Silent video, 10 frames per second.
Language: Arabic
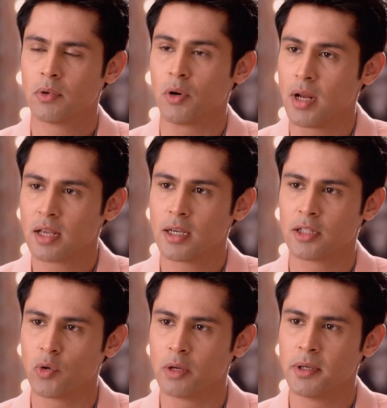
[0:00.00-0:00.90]
بس
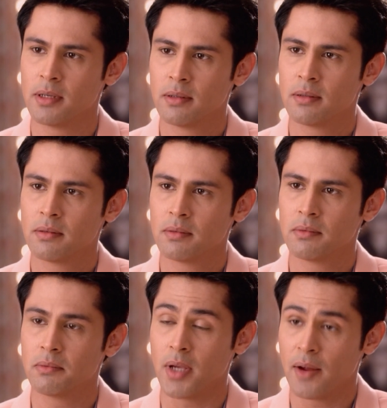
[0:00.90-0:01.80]
نحنا لازم نلاقي
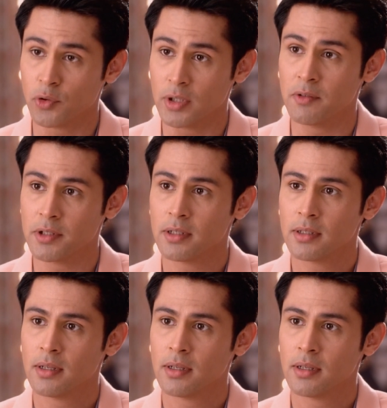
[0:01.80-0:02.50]
حل حتى لو ما كان